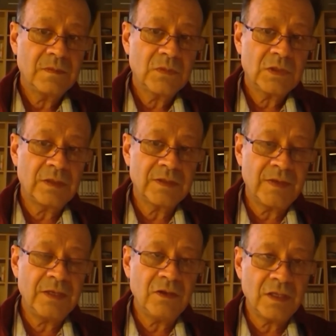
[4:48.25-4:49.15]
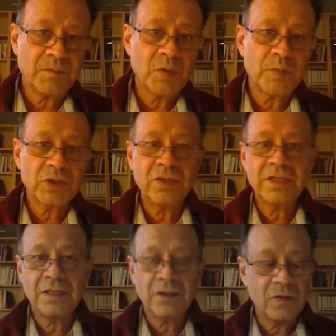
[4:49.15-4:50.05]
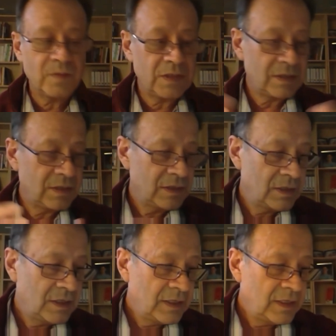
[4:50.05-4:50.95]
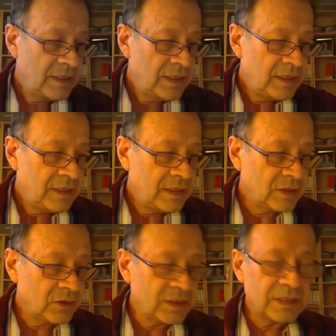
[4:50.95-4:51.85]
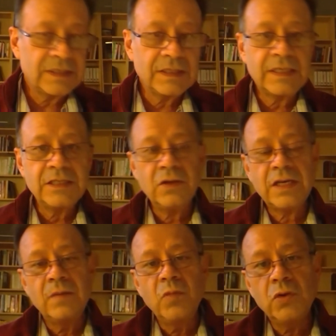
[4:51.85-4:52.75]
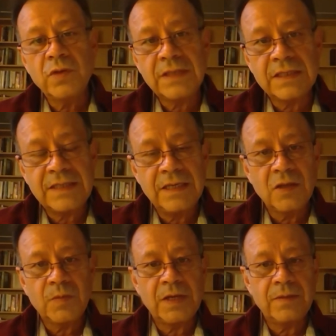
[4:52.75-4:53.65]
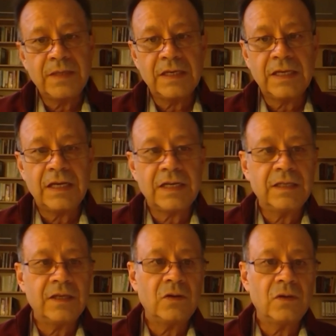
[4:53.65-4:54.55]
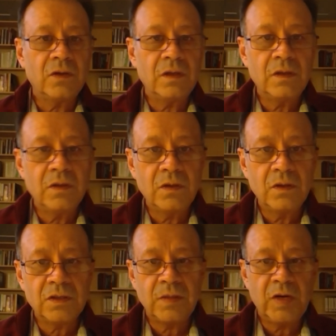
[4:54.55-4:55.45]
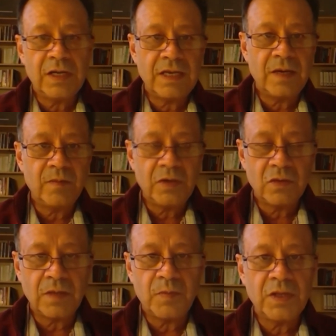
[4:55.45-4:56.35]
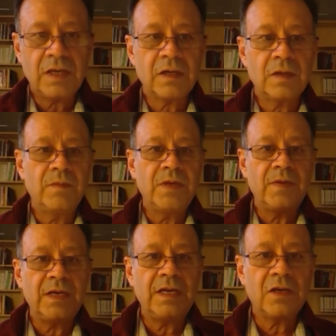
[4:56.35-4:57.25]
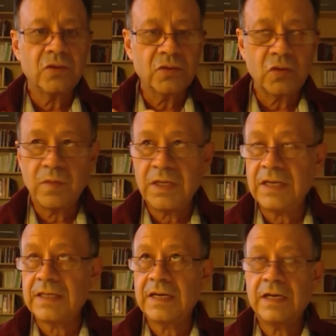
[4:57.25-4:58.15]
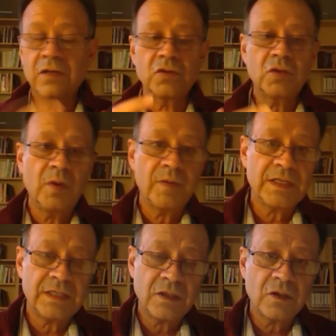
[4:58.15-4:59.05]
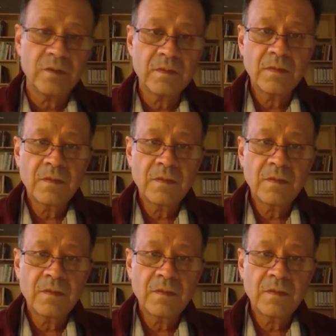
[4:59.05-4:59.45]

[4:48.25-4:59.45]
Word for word: Estamos hablando de proporciones enormes. Y entonces, ¿qué es lo que el mundo está haciendo para evitar que la gente no, no se muera de hambre o que pueda vivir y consumir y tener el consumo básico?